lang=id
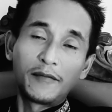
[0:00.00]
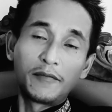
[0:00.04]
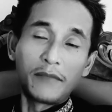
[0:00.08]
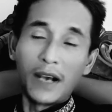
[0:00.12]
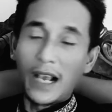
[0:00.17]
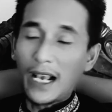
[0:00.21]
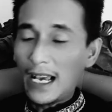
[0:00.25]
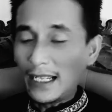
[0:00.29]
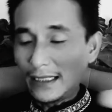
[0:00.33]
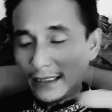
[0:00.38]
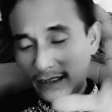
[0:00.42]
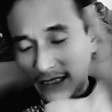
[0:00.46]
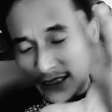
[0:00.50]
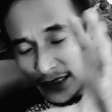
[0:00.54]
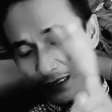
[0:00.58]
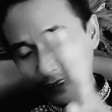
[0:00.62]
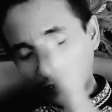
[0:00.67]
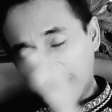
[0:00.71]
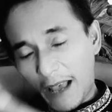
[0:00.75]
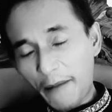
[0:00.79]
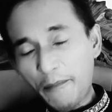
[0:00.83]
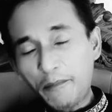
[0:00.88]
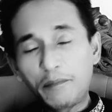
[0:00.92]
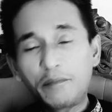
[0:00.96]
maka
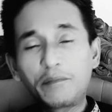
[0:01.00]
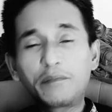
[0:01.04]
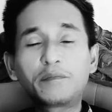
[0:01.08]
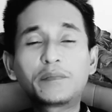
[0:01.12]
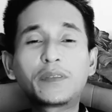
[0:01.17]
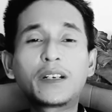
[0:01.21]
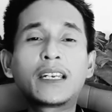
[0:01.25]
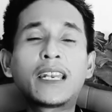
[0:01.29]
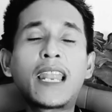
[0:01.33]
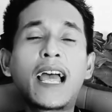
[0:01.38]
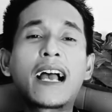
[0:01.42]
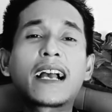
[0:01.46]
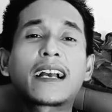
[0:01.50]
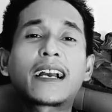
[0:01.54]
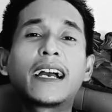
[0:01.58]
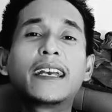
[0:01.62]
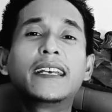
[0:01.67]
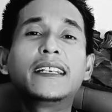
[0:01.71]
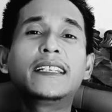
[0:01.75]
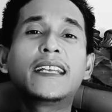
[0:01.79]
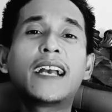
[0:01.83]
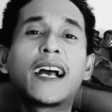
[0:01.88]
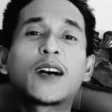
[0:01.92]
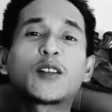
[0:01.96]
tetap langkah
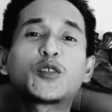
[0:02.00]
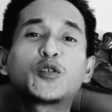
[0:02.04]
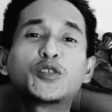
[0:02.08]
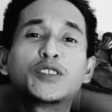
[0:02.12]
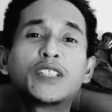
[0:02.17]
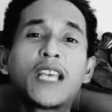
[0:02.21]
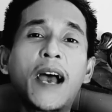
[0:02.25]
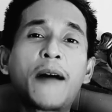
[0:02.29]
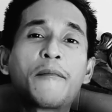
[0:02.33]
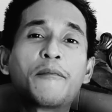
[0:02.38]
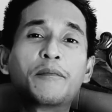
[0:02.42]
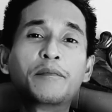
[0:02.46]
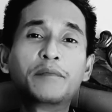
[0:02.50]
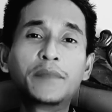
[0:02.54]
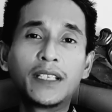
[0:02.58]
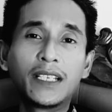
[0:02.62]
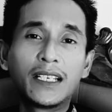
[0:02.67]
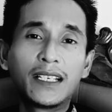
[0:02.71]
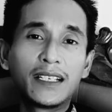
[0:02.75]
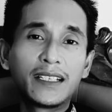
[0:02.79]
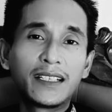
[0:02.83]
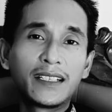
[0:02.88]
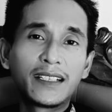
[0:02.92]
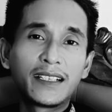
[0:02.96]
ini harus
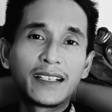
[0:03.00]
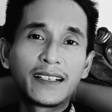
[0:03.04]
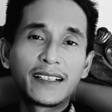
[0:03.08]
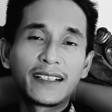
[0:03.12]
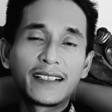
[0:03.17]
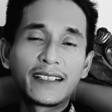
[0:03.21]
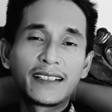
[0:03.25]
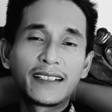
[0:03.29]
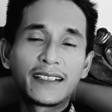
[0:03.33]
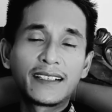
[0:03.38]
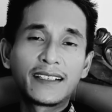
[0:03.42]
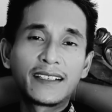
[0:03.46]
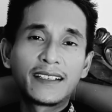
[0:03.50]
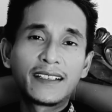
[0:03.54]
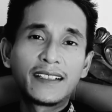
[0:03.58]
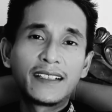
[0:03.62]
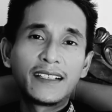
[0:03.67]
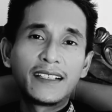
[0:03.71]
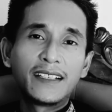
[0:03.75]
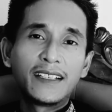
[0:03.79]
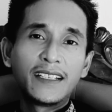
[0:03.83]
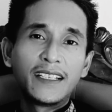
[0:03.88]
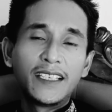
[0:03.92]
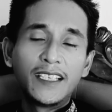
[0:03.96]
diambil.
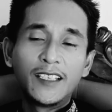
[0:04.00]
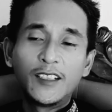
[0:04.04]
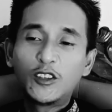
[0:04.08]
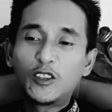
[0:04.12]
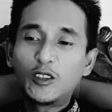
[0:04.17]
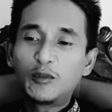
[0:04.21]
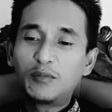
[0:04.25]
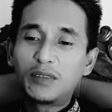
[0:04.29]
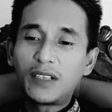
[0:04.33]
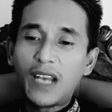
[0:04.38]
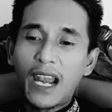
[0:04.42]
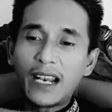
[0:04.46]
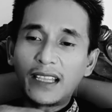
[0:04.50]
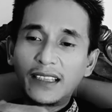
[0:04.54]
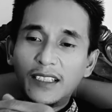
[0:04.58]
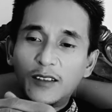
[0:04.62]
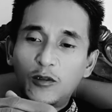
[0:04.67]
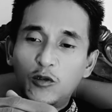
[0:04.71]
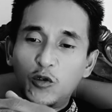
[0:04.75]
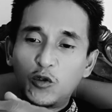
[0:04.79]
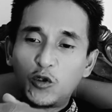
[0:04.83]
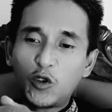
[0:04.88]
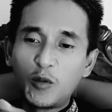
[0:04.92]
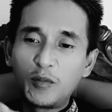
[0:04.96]
Itu berarti
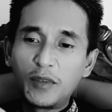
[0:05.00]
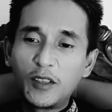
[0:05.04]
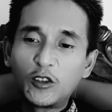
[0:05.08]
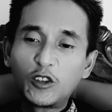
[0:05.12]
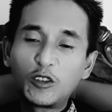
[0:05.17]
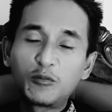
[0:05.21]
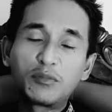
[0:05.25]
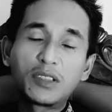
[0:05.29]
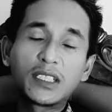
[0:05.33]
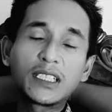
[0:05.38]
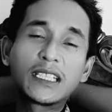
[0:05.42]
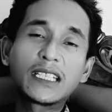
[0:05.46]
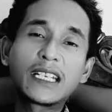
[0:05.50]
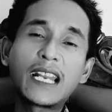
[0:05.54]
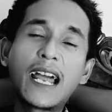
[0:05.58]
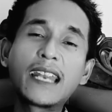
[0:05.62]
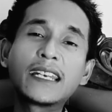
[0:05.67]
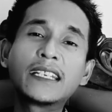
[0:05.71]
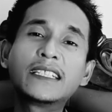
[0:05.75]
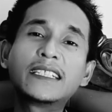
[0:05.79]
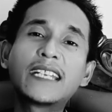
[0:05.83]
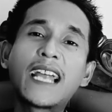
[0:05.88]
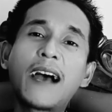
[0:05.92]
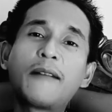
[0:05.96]
hukum itu
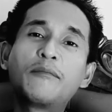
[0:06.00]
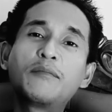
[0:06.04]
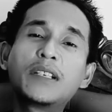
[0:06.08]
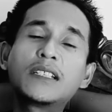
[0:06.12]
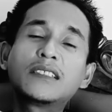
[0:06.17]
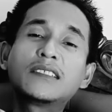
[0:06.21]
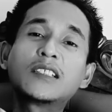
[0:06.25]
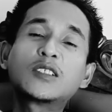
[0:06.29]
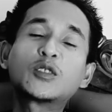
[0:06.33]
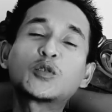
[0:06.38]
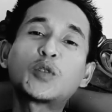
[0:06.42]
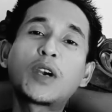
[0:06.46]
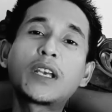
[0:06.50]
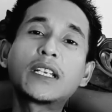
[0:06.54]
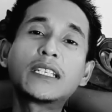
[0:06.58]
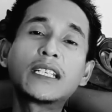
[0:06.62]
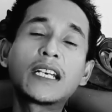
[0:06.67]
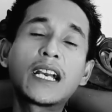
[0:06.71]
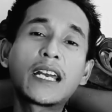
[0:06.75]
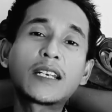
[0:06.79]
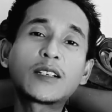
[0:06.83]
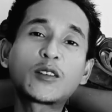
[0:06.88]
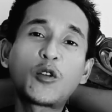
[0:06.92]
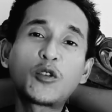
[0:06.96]
bergerak dinamis sesuai
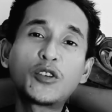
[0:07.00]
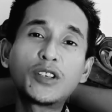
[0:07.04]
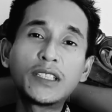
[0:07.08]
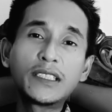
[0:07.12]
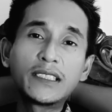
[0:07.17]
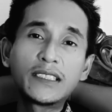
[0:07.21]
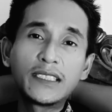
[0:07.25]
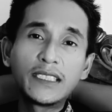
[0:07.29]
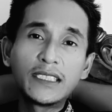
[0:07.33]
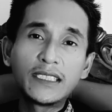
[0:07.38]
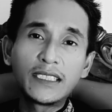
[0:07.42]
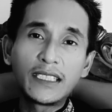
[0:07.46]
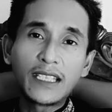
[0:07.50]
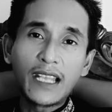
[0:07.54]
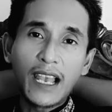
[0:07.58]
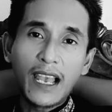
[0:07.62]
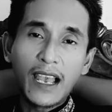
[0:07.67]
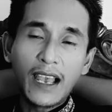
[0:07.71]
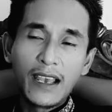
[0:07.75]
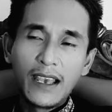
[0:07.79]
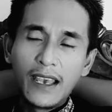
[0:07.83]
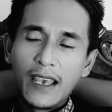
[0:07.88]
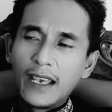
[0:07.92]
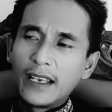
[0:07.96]
dengan kondisinya.
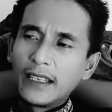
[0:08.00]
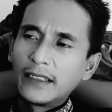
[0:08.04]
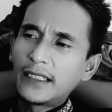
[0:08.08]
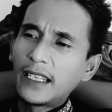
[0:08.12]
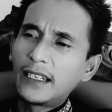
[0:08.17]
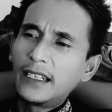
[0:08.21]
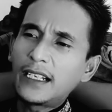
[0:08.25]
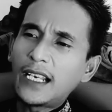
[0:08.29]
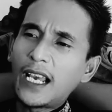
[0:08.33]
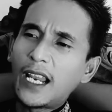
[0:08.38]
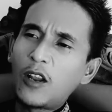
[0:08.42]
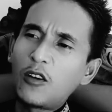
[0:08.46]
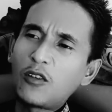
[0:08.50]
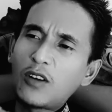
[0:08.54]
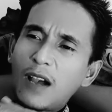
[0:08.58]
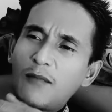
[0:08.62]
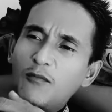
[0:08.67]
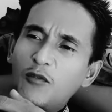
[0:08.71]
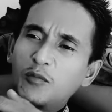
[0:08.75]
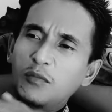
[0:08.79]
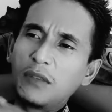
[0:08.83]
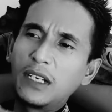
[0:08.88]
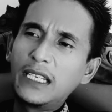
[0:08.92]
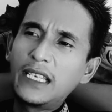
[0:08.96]
Jadi kalau
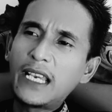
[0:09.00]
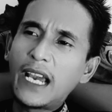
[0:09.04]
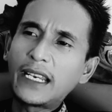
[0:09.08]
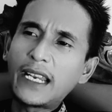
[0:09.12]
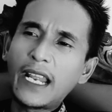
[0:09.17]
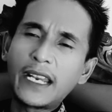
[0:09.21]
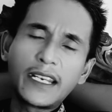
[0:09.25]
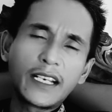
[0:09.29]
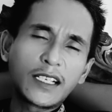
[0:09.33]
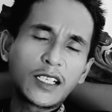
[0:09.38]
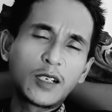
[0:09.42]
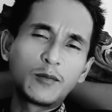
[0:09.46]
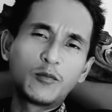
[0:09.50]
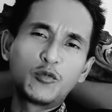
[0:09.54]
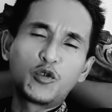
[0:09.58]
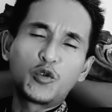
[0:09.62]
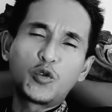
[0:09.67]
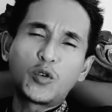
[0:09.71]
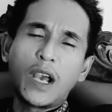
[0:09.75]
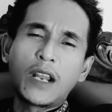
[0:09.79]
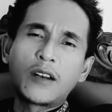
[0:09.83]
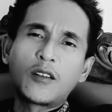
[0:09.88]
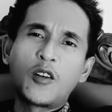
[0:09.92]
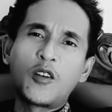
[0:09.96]
kamu melihat ada
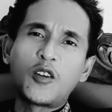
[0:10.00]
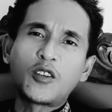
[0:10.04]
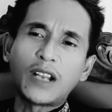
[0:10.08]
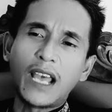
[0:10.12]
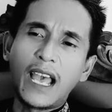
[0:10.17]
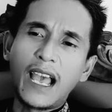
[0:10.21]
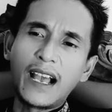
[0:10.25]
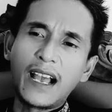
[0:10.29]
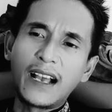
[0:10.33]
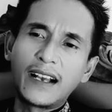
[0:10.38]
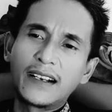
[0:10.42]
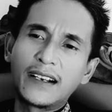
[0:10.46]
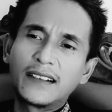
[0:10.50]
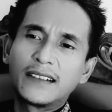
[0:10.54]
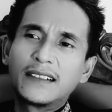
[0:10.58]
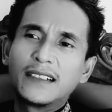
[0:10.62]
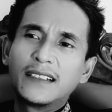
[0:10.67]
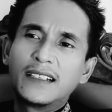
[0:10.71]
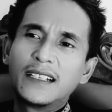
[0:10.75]
keburukan orang,